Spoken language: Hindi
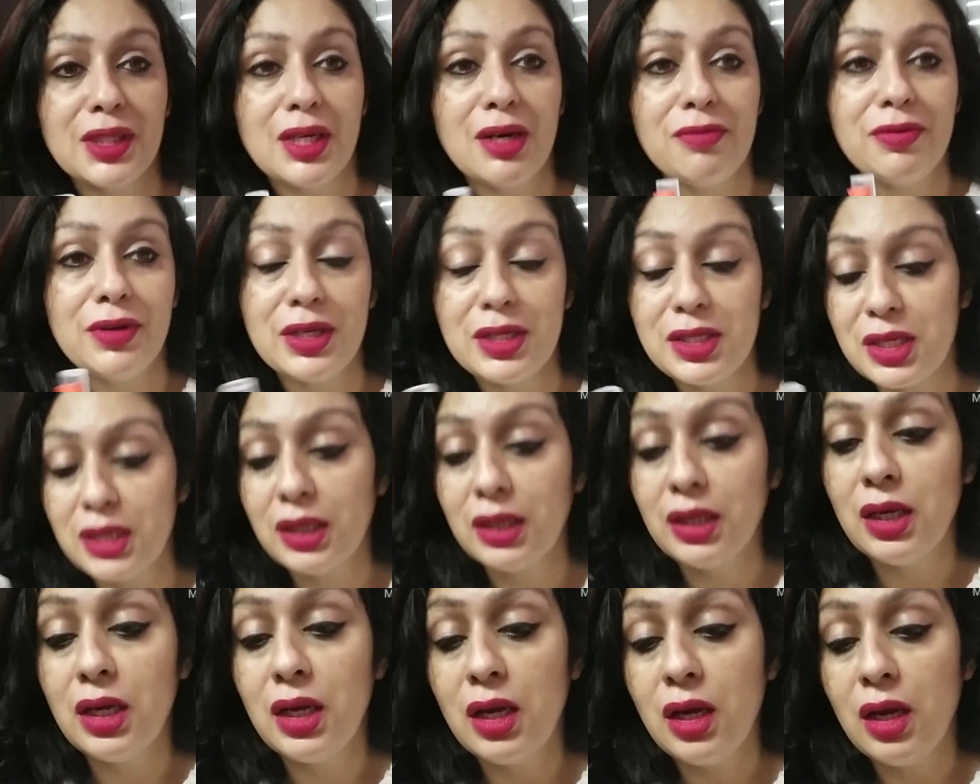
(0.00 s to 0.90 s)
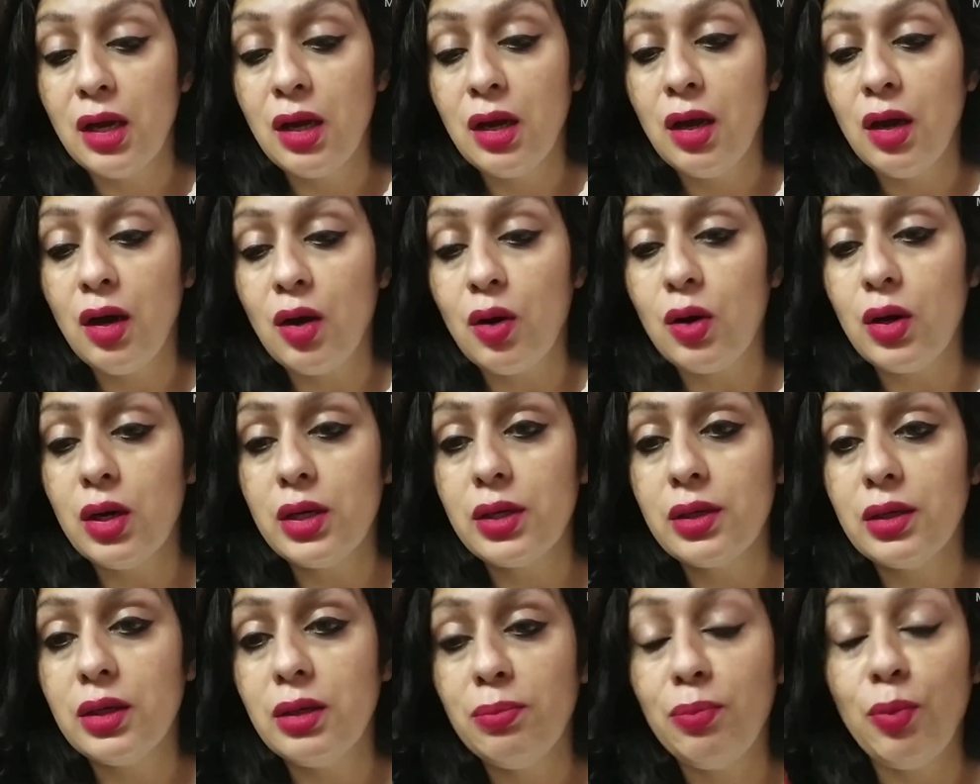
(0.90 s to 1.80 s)
काफ़ी अच्छा है और
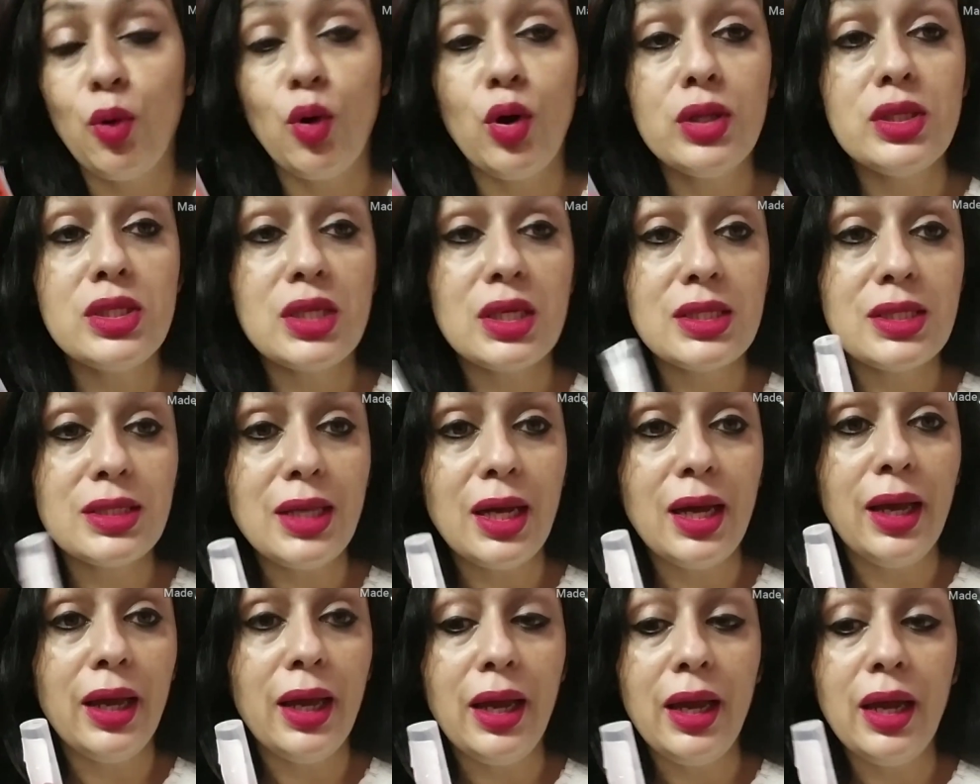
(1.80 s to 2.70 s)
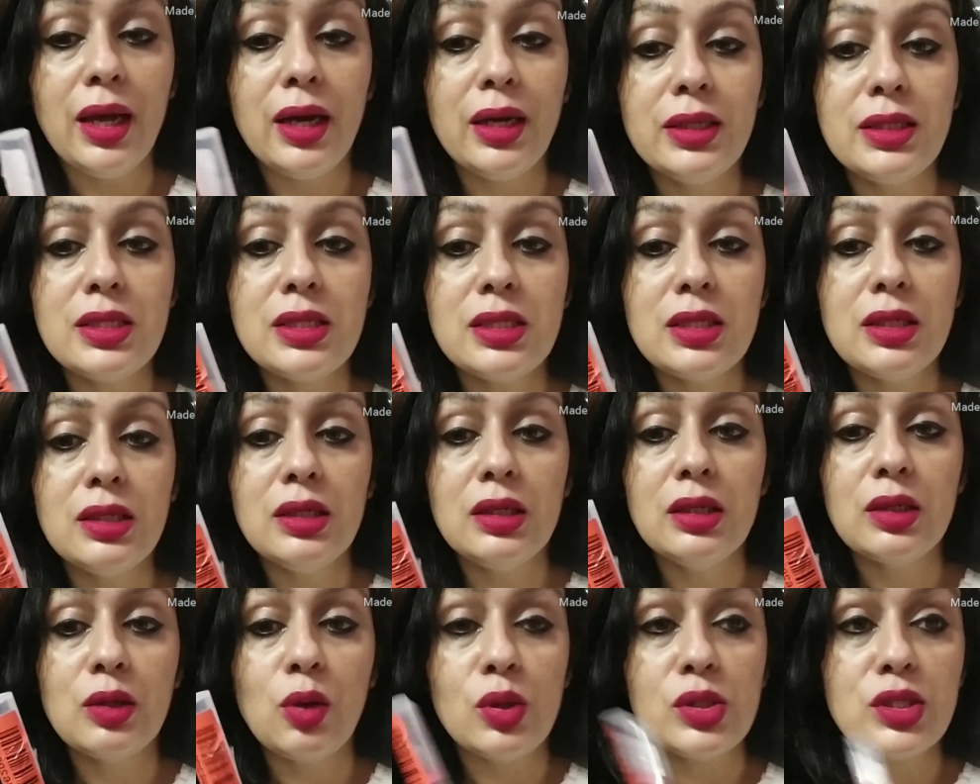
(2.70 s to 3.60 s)
uh, बहुत सस्ता है इट्स
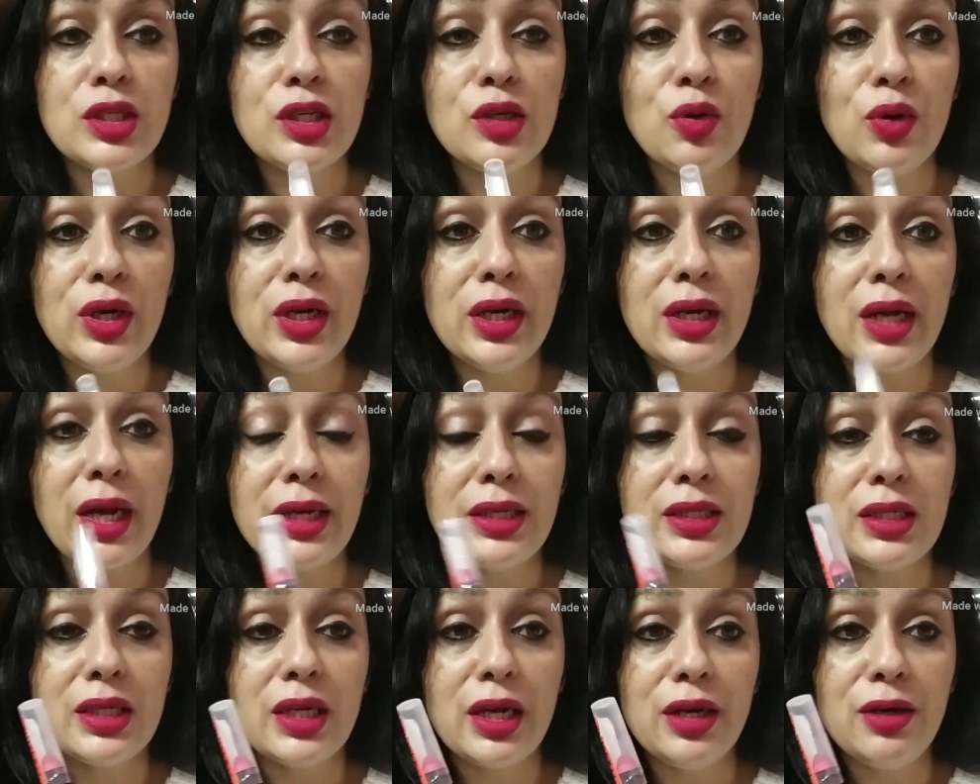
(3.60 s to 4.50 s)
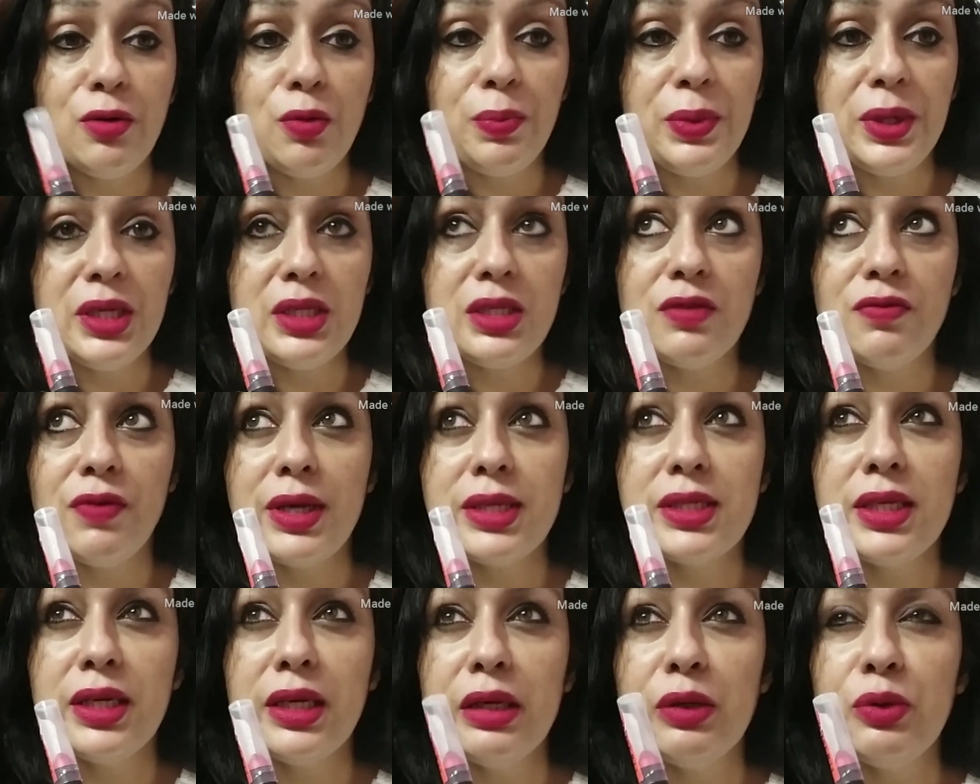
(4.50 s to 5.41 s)
कॉस्टिंग ओनली नाइन्टी नाइन रुपीज़
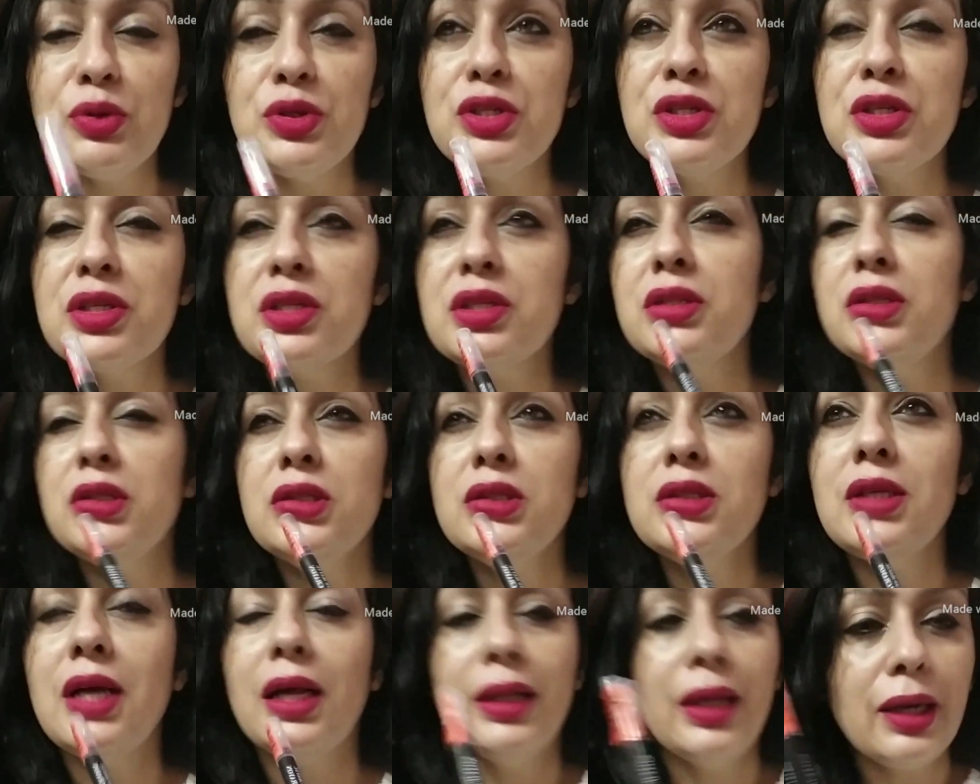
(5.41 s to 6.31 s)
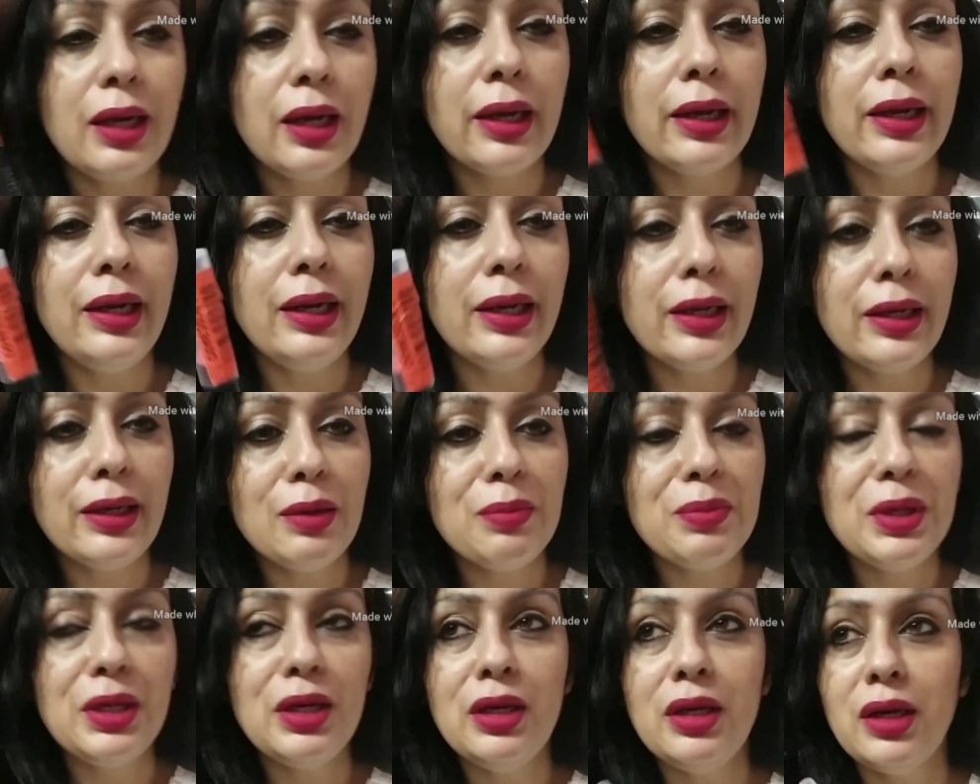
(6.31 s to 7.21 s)
वैसे कुछ uh, ज़्यादा का है लेकिन
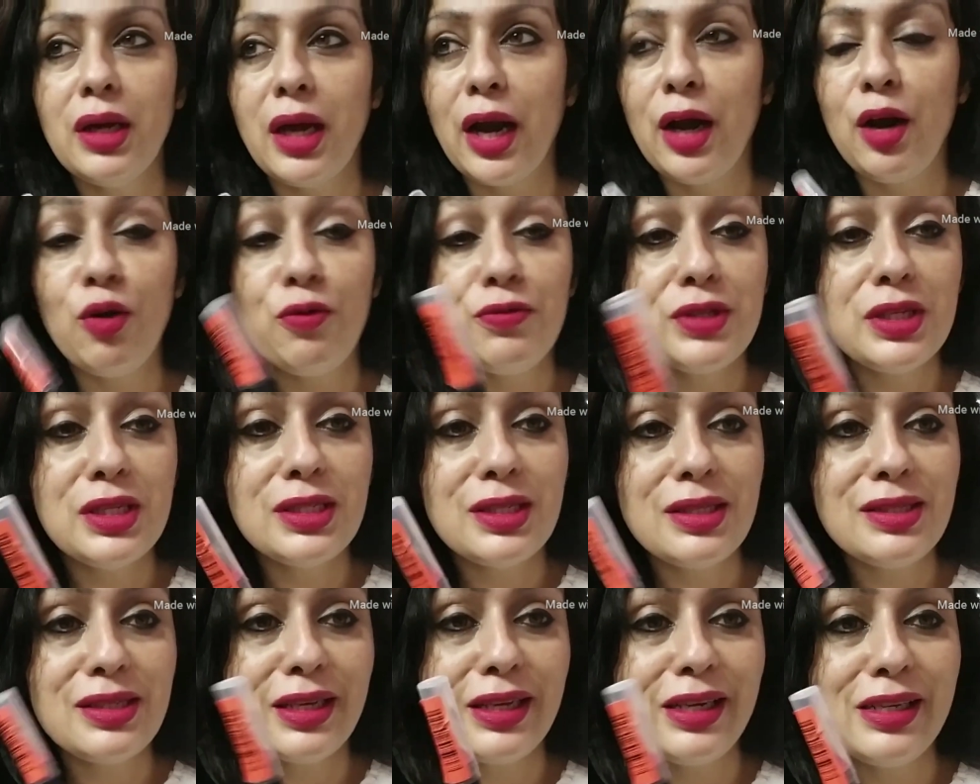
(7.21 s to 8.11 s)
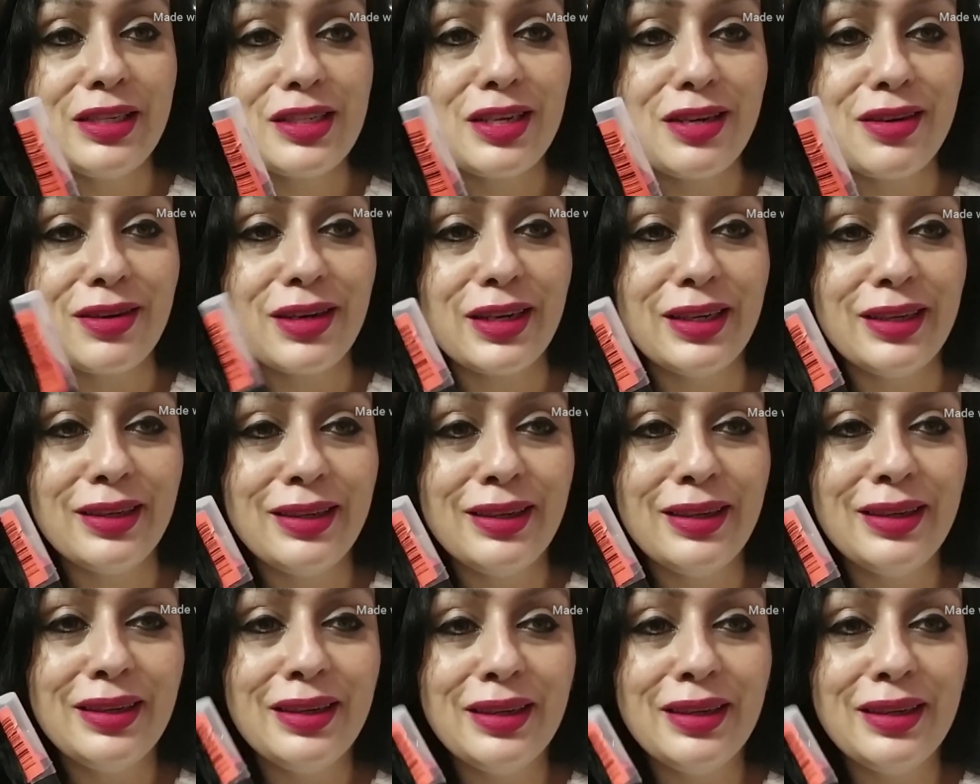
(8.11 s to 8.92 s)
अभी एंड ऑफ सीज़न सेल चल रहा है